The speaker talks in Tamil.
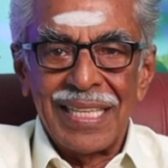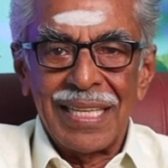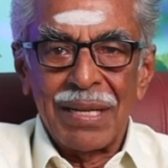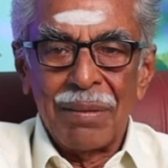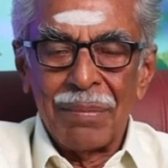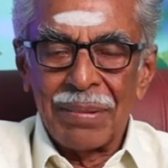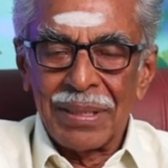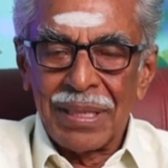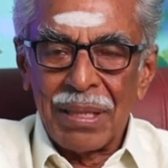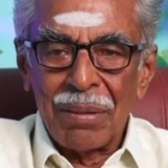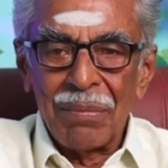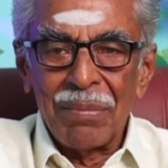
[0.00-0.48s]

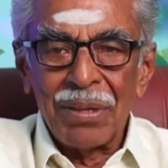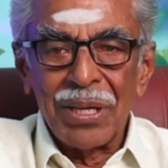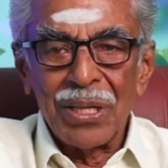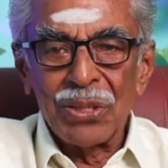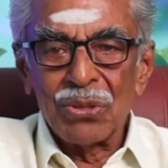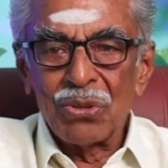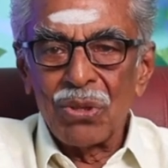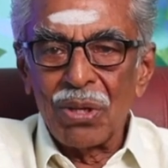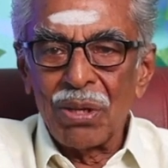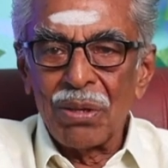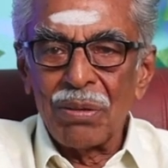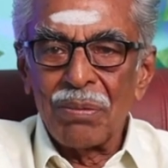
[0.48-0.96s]
நம்ம
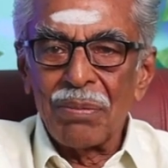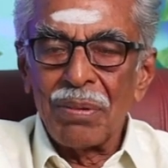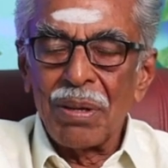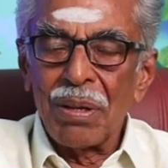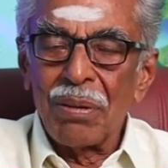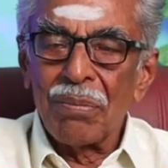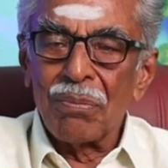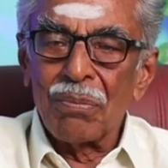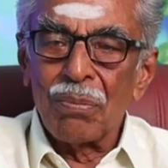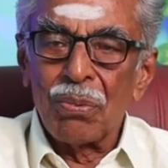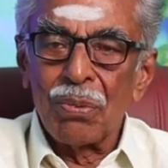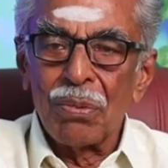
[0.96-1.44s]
தமிழில் சொல்லணும்னா
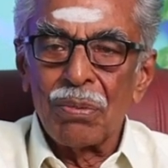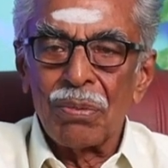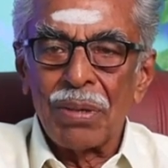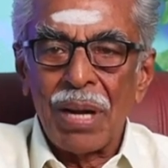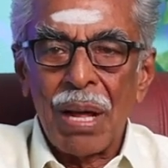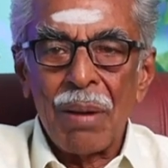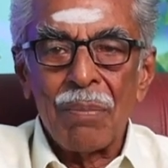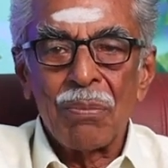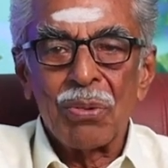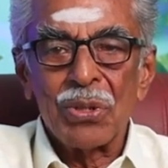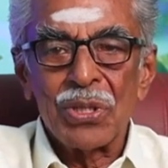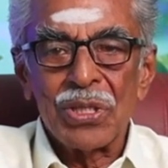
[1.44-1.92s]

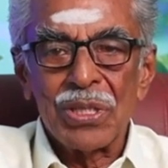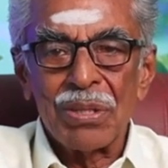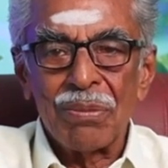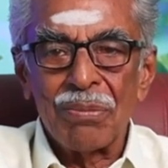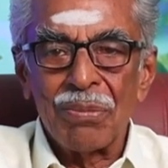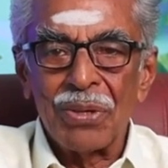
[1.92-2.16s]
நான் பிடிச்ச